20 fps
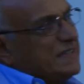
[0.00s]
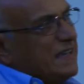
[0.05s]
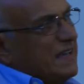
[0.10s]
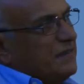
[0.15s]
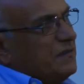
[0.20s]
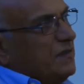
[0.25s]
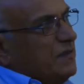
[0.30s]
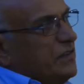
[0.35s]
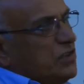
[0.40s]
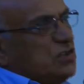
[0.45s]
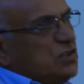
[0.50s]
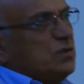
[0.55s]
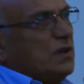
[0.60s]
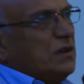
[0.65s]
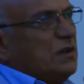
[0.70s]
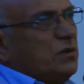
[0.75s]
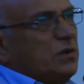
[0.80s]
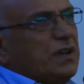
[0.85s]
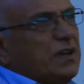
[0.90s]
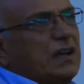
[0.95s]
Ma poi
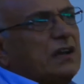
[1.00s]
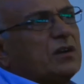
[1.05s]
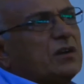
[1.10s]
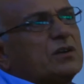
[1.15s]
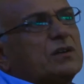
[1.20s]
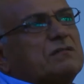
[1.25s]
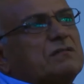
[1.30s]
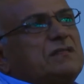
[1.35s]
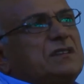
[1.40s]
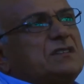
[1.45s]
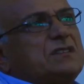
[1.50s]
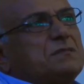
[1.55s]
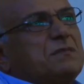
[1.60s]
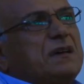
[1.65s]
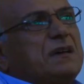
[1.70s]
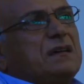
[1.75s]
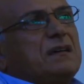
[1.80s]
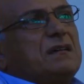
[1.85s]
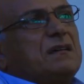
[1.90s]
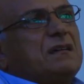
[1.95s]
c'erano dei servi
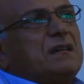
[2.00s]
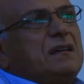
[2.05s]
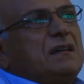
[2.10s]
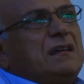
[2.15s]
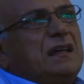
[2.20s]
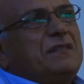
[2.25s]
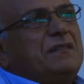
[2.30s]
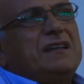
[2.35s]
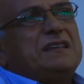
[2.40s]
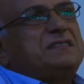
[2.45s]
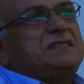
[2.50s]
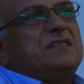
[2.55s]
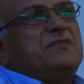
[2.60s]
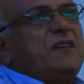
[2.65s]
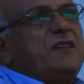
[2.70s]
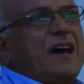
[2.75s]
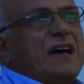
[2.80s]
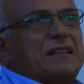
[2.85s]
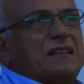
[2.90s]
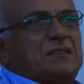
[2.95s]
vicino a lui che lo
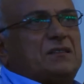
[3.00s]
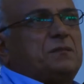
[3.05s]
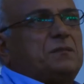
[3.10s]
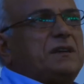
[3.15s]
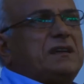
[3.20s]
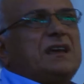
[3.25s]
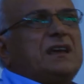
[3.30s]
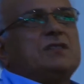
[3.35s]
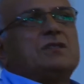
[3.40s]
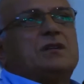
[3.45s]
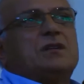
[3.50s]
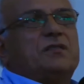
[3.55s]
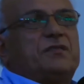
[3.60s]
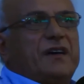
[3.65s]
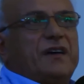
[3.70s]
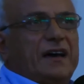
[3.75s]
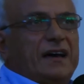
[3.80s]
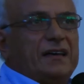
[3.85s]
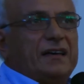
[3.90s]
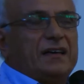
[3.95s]
disse, ma
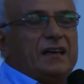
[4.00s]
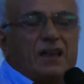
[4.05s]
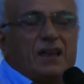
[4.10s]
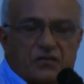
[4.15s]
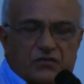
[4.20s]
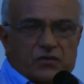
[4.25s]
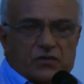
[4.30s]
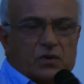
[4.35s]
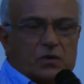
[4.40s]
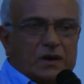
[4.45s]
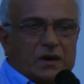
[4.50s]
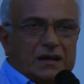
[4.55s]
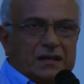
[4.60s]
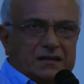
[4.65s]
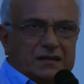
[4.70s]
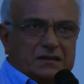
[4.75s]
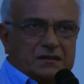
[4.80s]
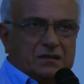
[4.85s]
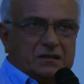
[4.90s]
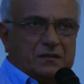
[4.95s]
l'avresti fatto, perché
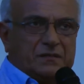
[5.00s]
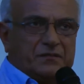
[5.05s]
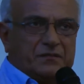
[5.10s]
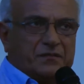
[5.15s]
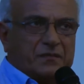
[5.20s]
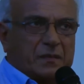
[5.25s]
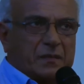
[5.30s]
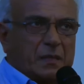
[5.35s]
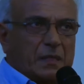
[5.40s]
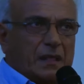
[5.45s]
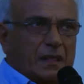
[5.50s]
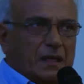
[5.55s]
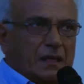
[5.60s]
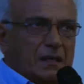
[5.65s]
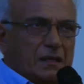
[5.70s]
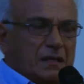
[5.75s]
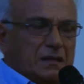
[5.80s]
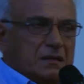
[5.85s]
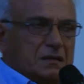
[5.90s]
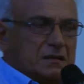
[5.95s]
non lo fai? E fu
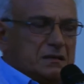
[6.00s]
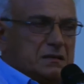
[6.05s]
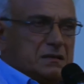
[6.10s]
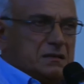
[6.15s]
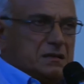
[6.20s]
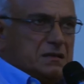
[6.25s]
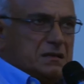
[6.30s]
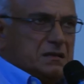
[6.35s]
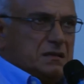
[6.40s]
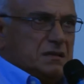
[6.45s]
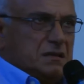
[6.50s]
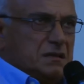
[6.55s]
guarito.